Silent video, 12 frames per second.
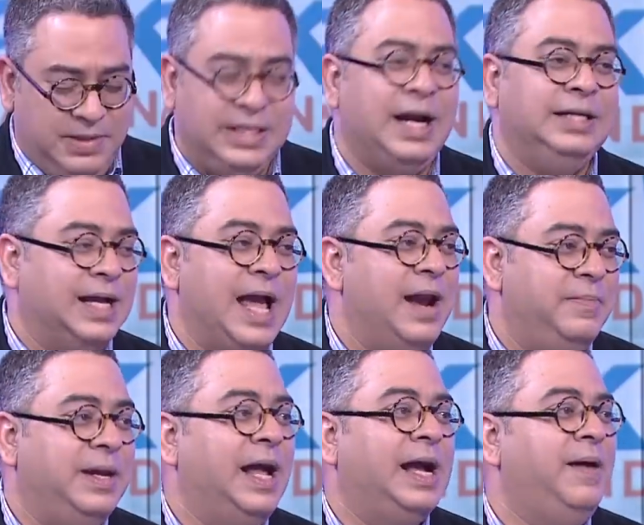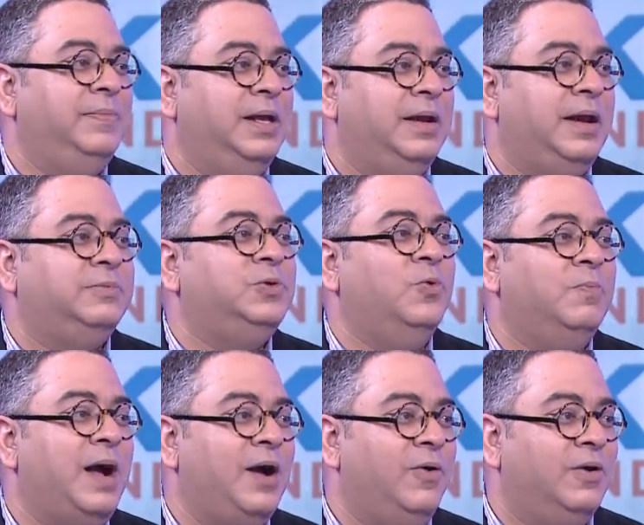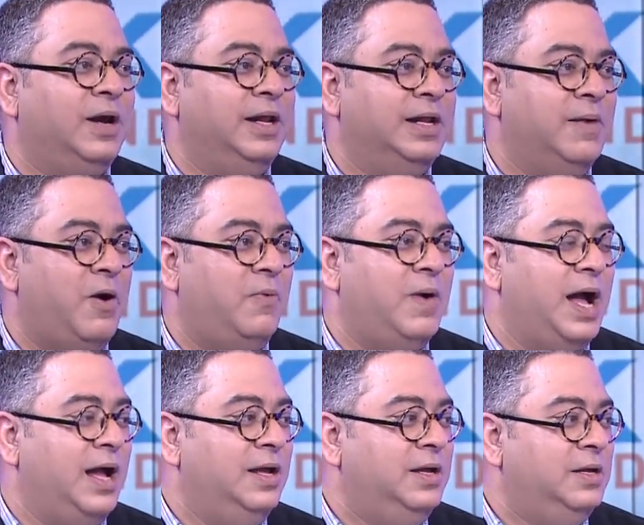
ใช่ข้าราชการเป็นนักการเงินระดับสูงมากของอังกฤษเนี่ยบอกว่า